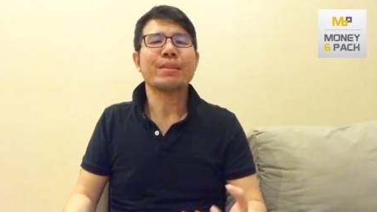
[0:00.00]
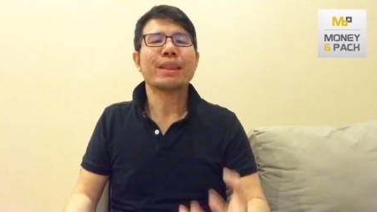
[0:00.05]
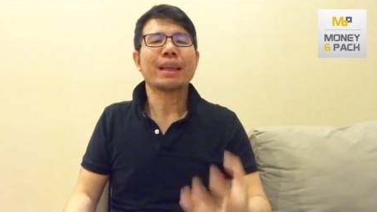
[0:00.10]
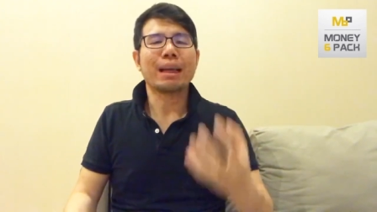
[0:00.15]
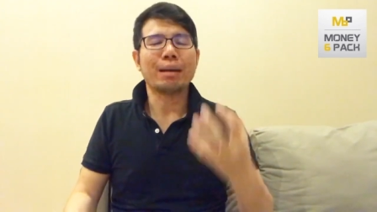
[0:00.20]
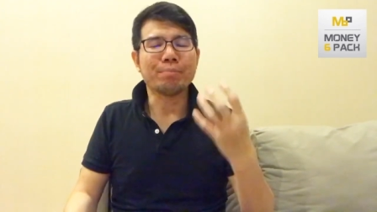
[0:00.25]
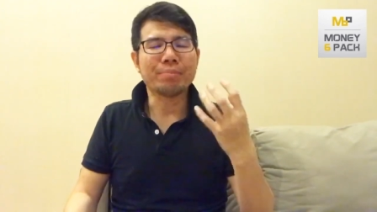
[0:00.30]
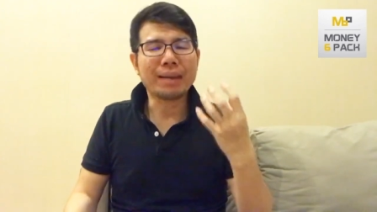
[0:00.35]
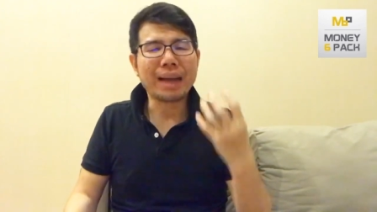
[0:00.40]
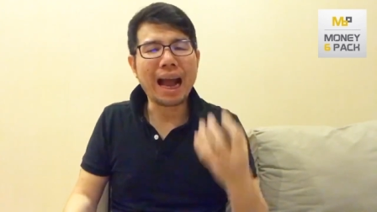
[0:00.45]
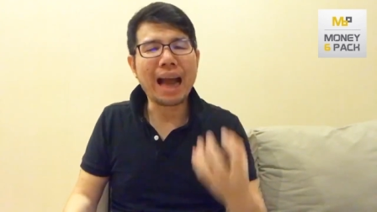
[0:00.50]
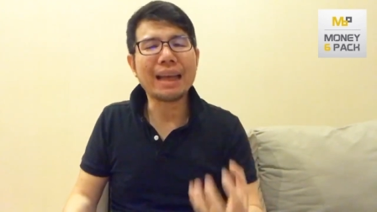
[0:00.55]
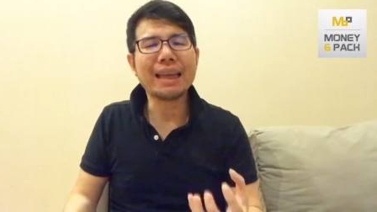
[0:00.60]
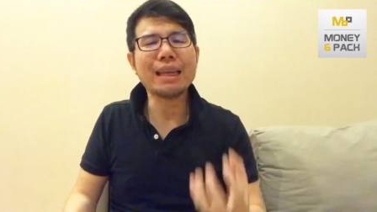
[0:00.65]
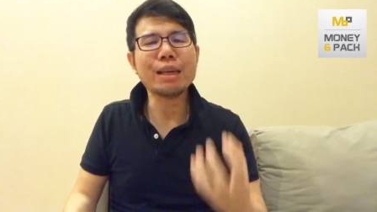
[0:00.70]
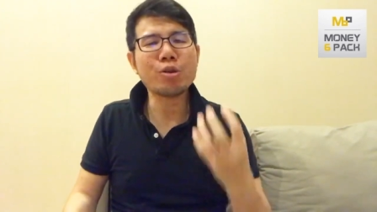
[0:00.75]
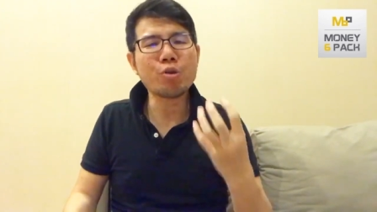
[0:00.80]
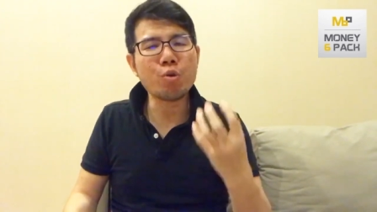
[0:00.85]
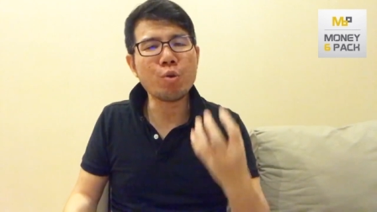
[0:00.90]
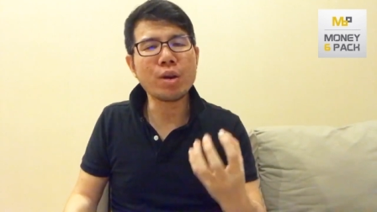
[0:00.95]
กับการที่
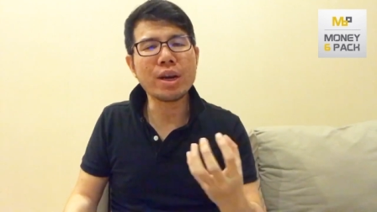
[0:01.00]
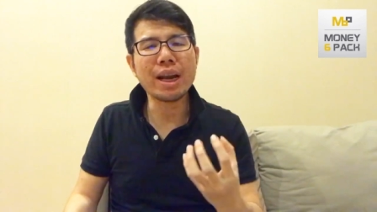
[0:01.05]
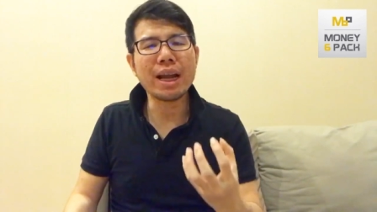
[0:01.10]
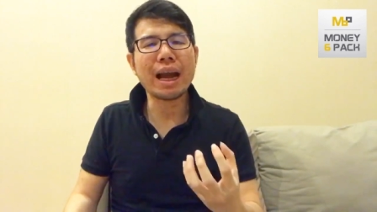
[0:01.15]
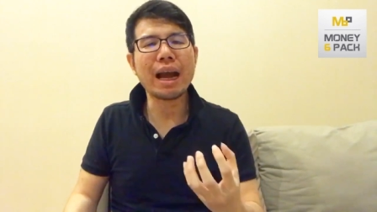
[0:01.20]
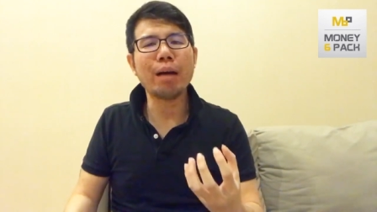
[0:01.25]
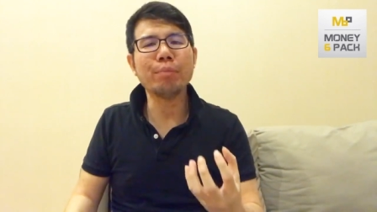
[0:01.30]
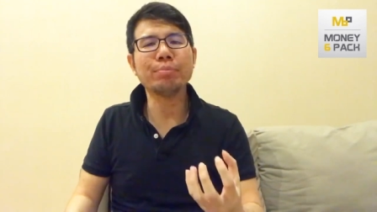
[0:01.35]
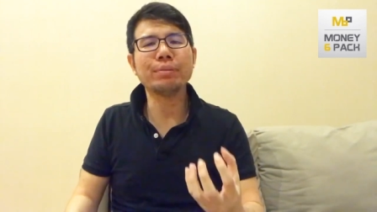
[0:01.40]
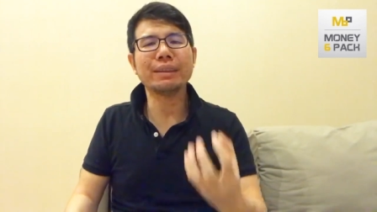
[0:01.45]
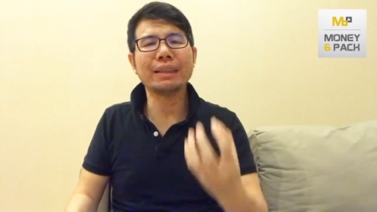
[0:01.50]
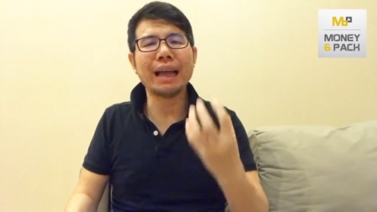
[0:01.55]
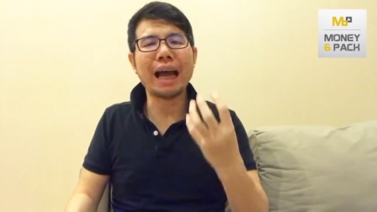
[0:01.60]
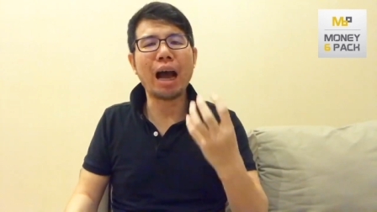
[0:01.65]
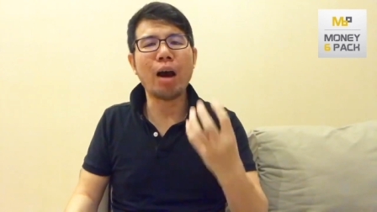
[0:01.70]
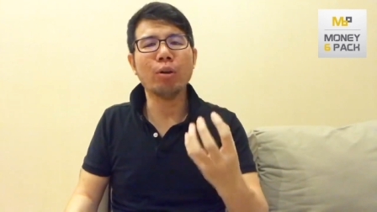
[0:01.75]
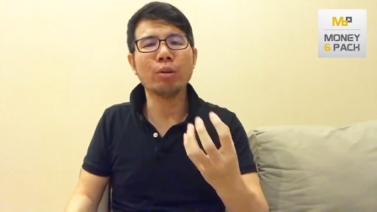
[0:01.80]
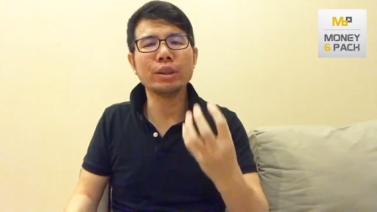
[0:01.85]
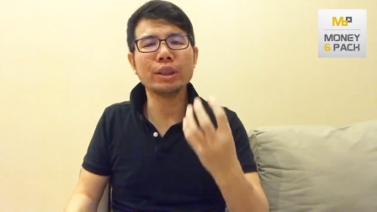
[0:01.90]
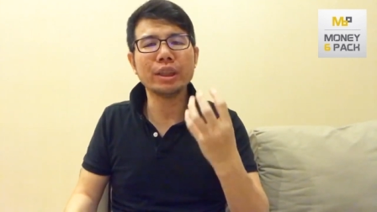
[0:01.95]
คุณนะครับจะ
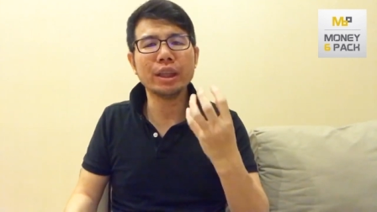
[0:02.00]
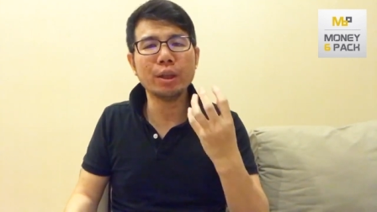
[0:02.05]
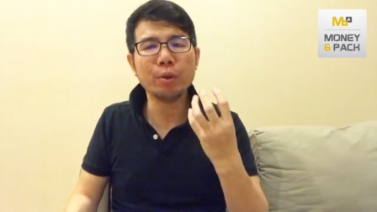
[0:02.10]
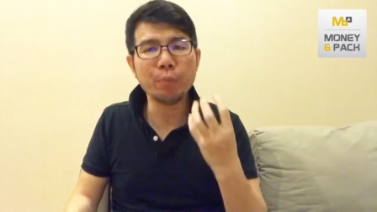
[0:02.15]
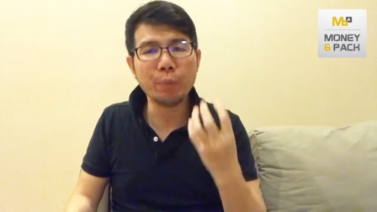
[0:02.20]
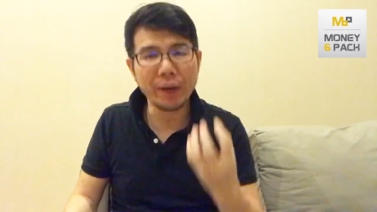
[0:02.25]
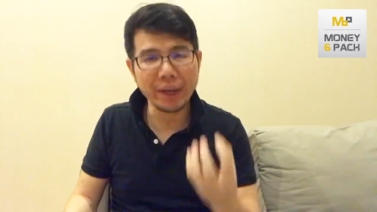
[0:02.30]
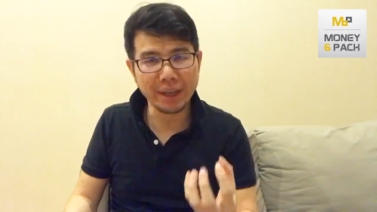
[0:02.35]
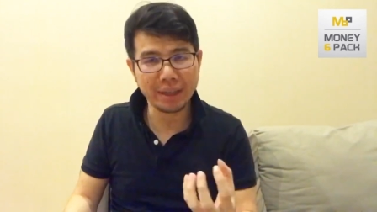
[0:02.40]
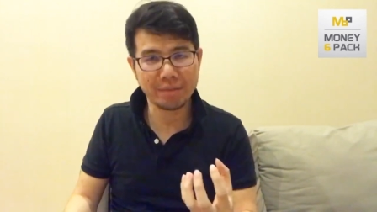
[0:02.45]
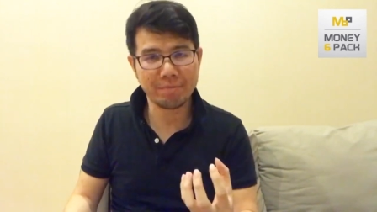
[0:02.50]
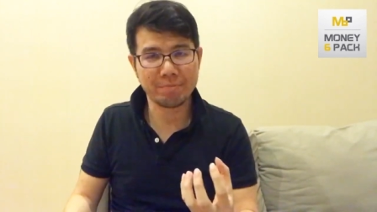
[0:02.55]
เอาชีวิต